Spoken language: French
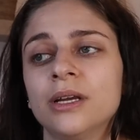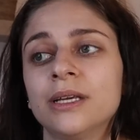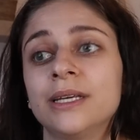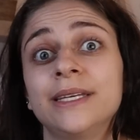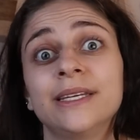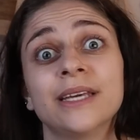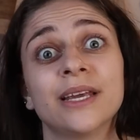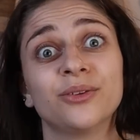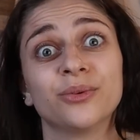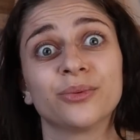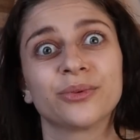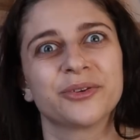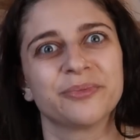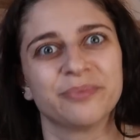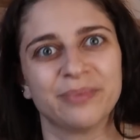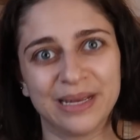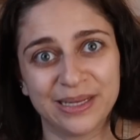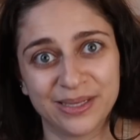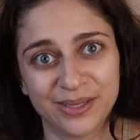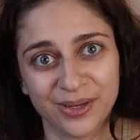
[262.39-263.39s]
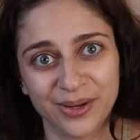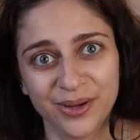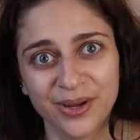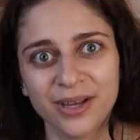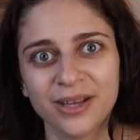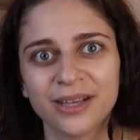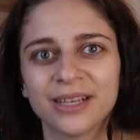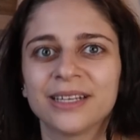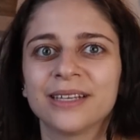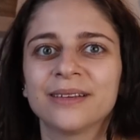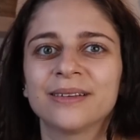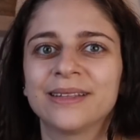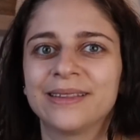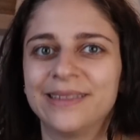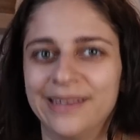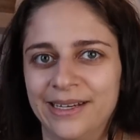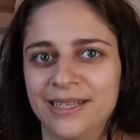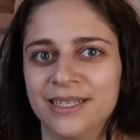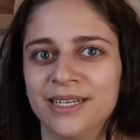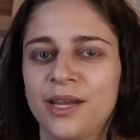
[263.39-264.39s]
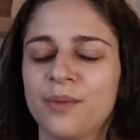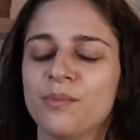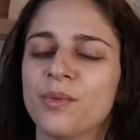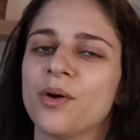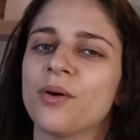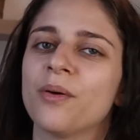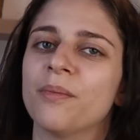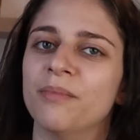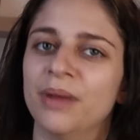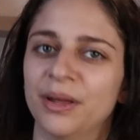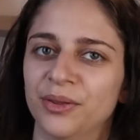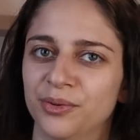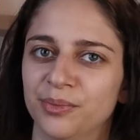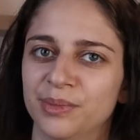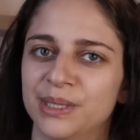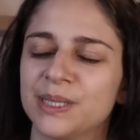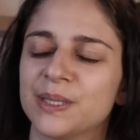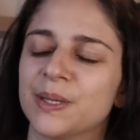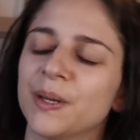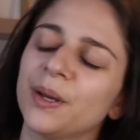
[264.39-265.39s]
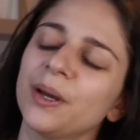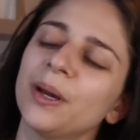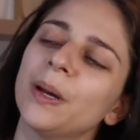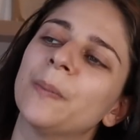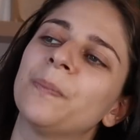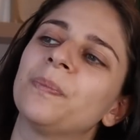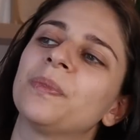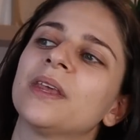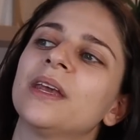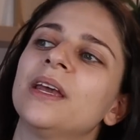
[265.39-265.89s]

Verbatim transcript: qui est donc ma sœur, techniquement ma demi-sœur.